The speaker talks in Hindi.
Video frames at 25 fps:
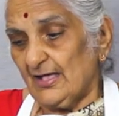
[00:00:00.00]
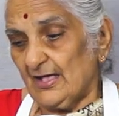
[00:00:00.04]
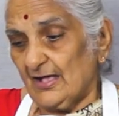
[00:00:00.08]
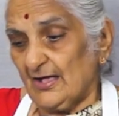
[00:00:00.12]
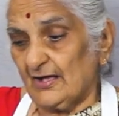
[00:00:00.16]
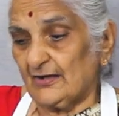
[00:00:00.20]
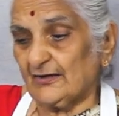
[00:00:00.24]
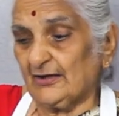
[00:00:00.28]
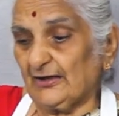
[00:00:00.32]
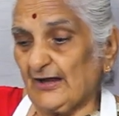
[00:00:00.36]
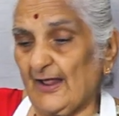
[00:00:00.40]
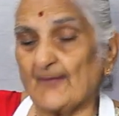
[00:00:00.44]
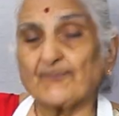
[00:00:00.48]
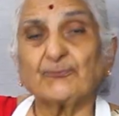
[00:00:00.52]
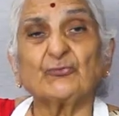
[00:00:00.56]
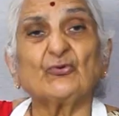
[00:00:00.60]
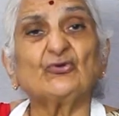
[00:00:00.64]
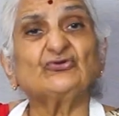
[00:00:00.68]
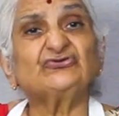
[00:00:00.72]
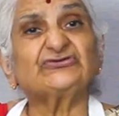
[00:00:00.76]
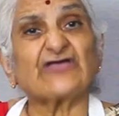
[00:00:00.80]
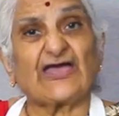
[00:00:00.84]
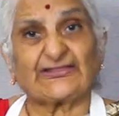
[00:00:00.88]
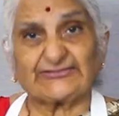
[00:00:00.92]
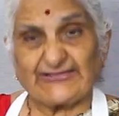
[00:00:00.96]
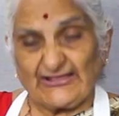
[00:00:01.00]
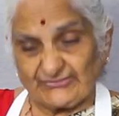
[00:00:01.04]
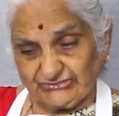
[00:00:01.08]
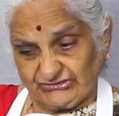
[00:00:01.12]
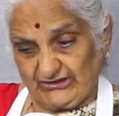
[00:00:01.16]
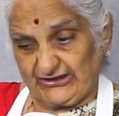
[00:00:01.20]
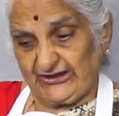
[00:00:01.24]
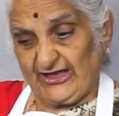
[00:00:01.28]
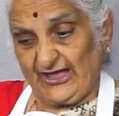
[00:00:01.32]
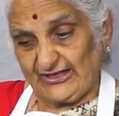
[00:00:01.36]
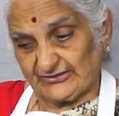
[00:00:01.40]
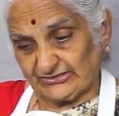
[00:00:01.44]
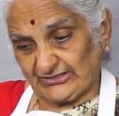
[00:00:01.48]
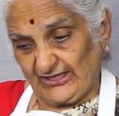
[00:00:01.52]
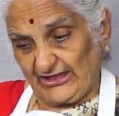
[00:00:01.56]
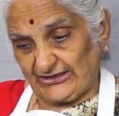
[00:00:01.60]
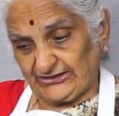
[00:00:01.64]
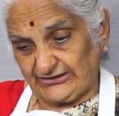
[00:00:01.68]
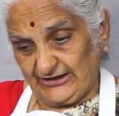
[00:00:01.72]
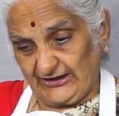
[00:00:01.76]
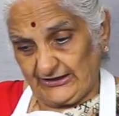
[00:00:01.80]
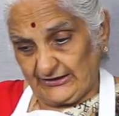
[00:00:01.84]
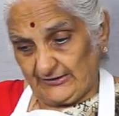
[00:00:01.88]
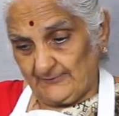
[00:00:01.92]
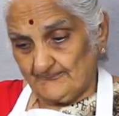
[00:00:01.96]
अगर आपको ज़्यादा तीखा
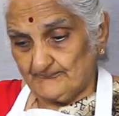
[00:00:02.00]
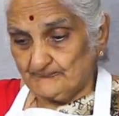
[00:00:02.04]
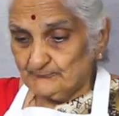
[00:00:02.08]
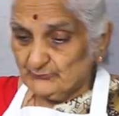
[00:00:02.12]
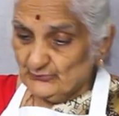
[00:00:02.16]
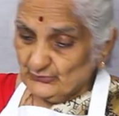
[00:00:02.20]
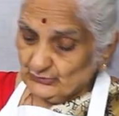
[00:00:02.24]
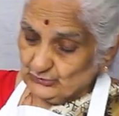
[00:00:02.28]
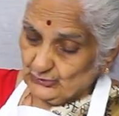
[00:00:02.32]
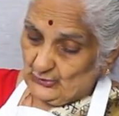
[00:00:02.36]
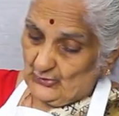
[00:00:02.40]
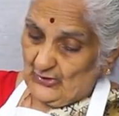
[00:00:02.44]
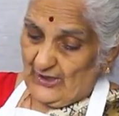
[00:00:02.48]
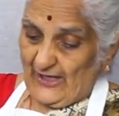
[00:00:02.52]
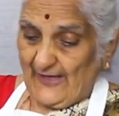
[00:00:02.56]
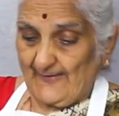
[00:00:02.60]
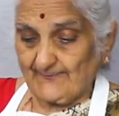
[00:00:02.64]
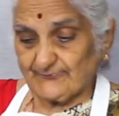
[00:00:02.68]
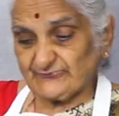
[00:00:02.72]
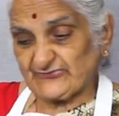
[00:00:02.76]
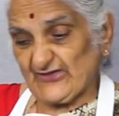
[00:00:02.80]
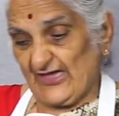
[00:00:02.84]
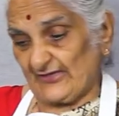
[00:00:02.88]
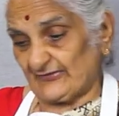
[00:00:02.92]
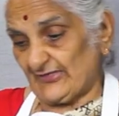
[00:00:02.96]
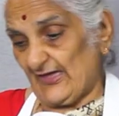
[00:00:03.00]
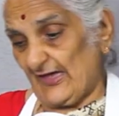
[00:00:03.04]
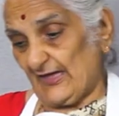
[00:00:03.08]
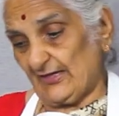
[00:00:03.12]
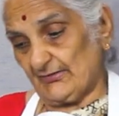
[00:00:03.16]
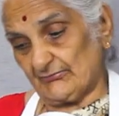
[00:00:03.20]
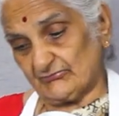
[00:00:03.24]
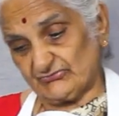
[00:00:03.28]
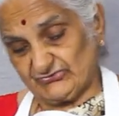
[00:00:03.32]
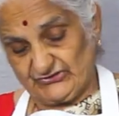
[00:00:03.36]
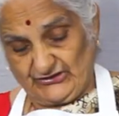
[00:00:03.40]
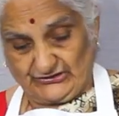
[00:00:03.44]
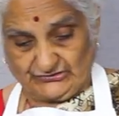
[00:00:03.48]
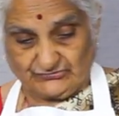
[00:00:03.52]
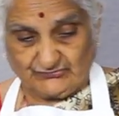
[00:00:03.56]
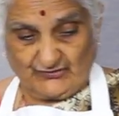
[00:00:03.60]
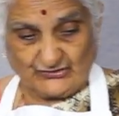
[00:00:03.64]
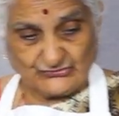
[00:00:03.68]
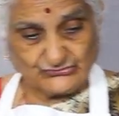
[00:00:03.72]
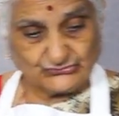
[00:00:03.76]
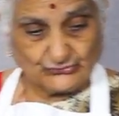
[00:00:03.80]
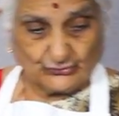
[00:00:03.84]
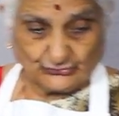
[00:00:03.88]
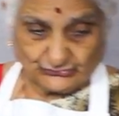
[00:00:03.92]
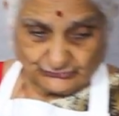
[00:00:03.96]
चाहिए तो आप ज़्यादा शेजवान
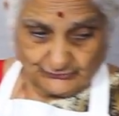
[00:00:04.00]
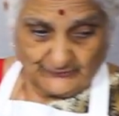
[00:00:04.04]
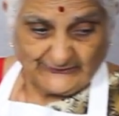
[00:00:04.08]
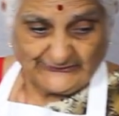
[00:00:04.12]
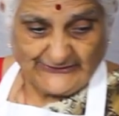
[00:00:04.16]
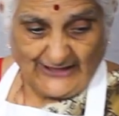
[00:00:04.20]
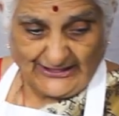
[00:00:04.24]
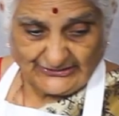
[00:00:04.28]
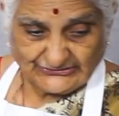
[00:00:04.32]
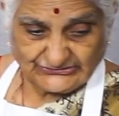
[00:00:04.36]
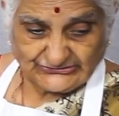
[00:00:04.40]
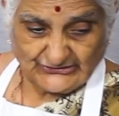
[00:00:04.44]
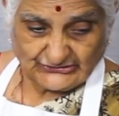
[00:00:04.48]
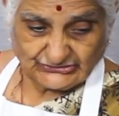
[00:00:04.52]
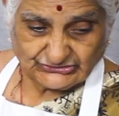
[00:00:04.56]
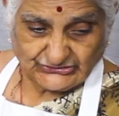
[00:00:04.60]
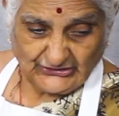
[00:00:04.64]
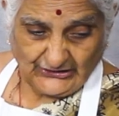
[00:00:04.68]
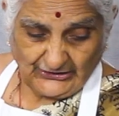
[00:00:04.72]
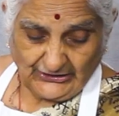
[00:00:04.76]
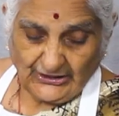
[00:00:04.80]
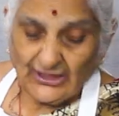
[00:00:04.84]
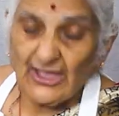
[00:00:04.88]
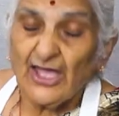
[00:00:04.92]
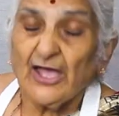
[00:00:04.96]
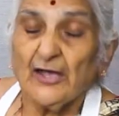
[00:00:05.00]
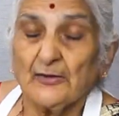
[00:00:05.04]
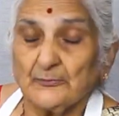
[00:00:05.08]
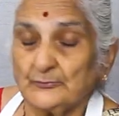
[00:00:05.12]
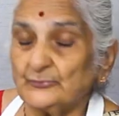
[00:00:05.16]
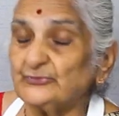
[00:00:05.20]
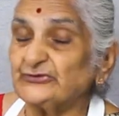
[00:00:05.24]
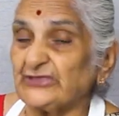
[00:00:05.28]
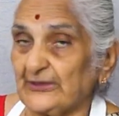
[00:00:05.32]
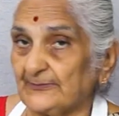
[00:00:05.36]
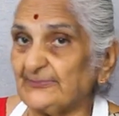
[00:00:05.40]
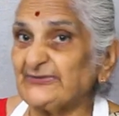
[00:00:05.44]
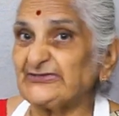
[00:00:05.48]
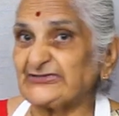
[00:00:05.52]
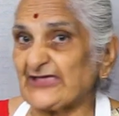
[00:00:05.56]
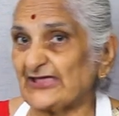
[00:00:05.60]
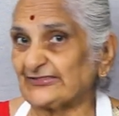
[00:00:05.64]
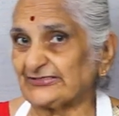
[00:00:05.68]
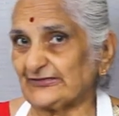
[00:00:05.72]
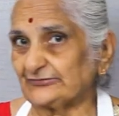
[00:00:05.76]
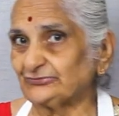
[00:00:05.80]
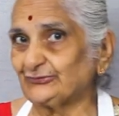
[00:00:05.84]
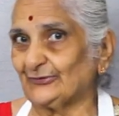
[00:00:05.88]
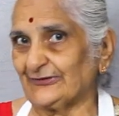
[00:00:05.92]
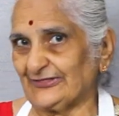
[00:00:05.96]
सॉस भी डाल सकते हैं मुझे भी
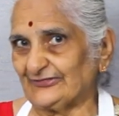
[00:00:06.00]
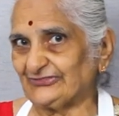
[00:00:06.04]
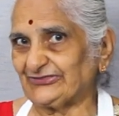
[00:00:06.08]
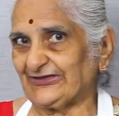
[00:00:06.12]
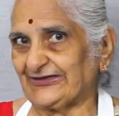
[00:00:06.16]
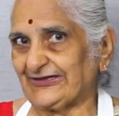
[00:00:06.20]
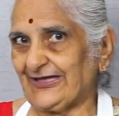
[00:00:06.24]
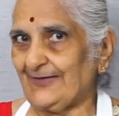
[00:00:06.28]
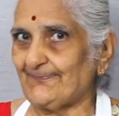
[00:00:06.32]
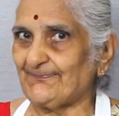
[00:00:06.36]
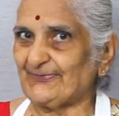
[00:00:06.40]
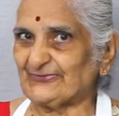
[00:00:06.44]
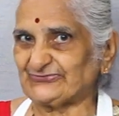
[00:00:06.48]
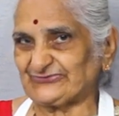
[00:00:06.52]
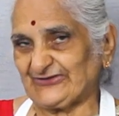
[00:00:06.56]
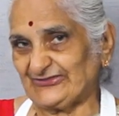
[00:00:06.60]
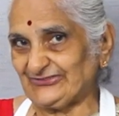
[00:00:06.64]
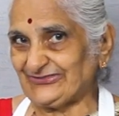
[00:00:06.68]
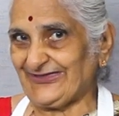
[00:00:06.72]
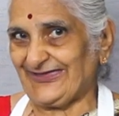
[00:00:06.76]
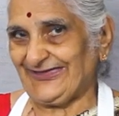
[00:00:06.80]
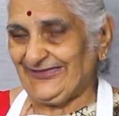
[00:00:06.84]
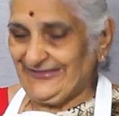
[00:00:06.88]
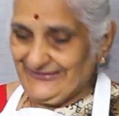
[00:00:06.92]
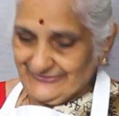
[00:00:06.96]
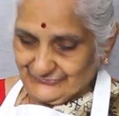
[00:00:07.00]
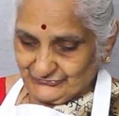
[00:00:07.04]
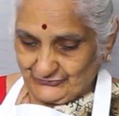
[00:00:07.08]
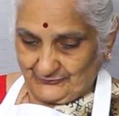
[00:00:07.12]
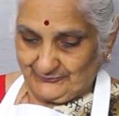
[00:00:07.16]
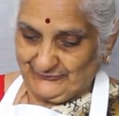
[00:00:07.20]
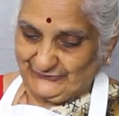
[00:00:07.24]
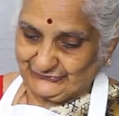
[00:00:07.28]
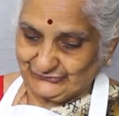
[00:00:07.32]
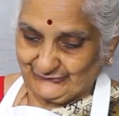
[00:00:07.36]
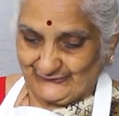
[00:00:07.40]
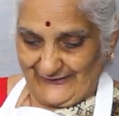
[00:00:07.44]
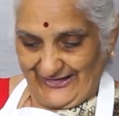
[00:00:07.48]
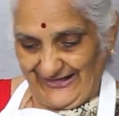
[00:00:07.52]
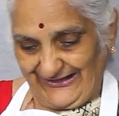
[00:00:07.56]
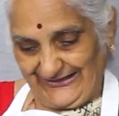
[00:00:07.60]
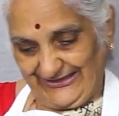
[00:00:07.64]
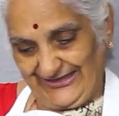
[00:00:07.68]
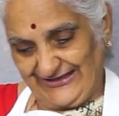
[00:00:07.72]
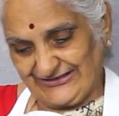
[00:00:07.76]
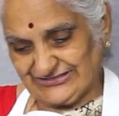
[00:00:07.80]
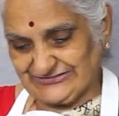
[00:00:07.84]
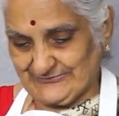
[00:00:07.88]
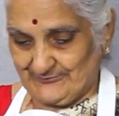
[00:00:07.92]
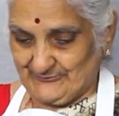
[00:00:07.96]
ज़्यादा थोड़ा तीखा पसंद है तो मैं थोड़ा
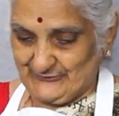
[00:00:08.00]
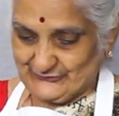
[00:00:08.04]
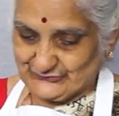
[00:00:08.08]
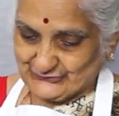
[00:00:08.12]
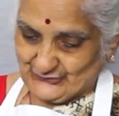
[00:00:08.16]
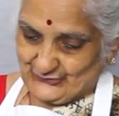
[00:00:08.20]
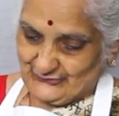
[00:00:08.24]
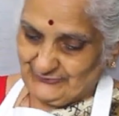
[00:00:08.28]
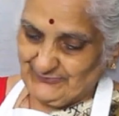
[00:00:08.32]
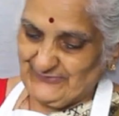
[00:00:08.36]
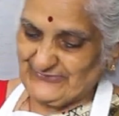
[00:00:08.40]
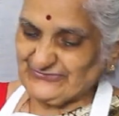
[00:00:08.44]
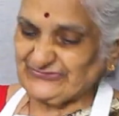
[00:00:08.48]
एक चम्मच और भी